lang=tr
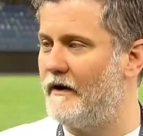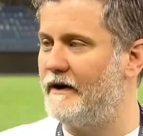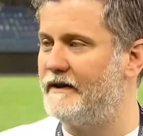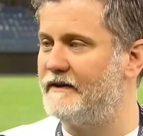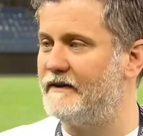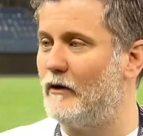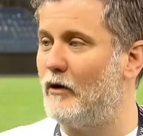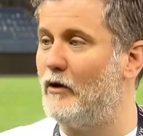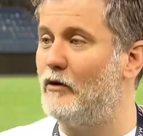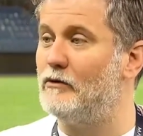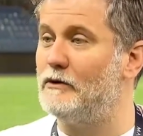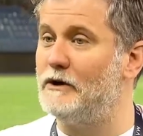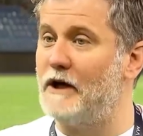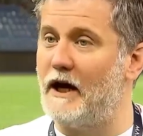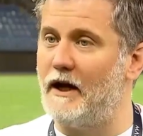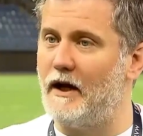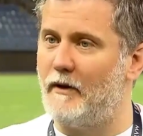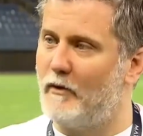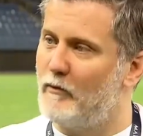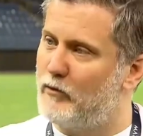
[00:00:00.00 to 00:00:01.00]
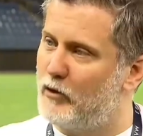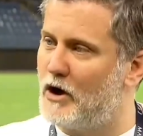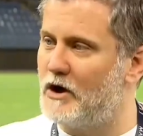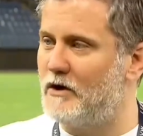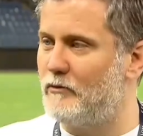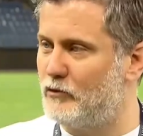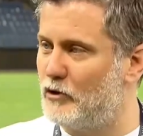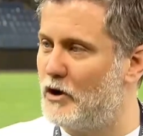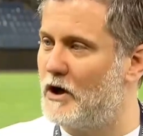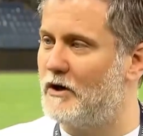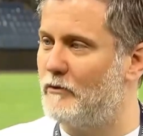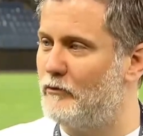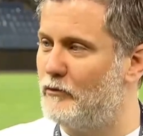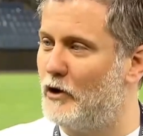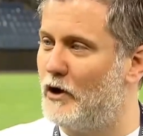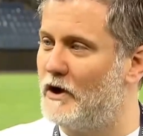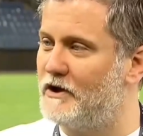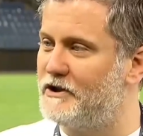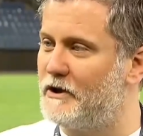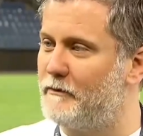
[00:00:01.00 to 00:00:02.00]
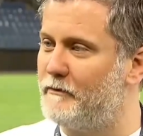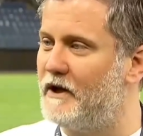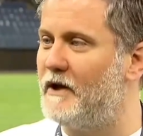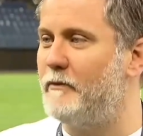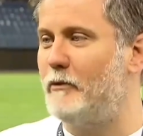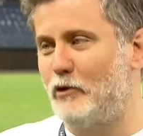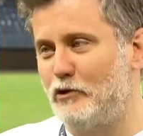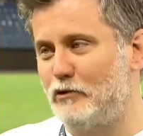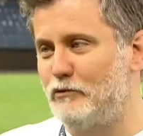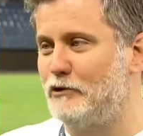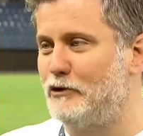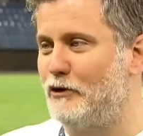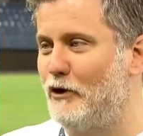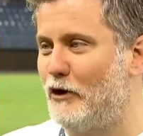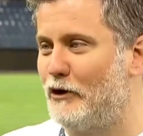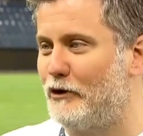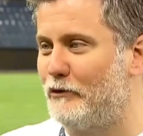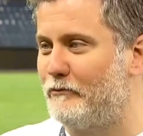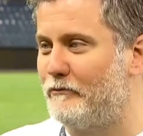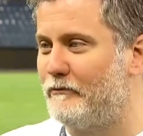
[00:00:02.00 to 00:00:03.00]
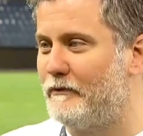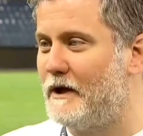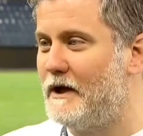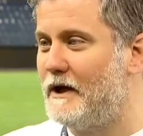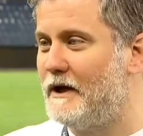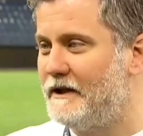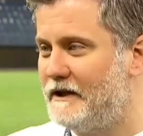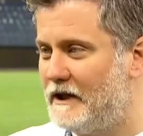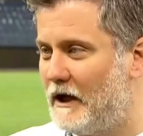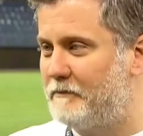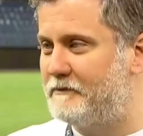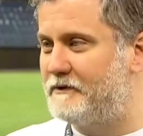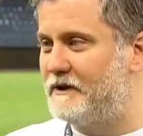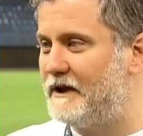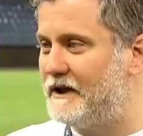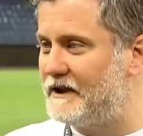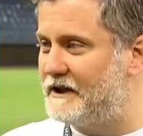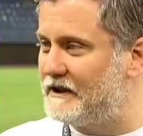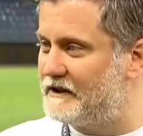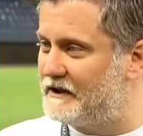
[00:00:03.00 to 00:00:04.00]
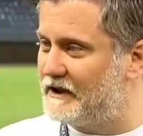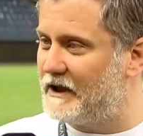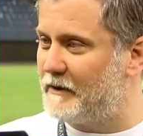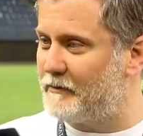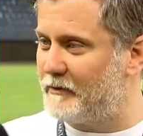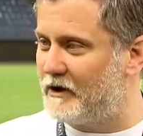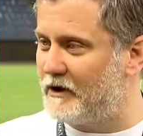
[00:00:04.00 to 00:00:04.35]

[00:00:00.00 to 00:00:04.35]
Evet. Yani ama bu, bu, bu akşam ben hep olumlu gördüm yaptığı hareketleri hep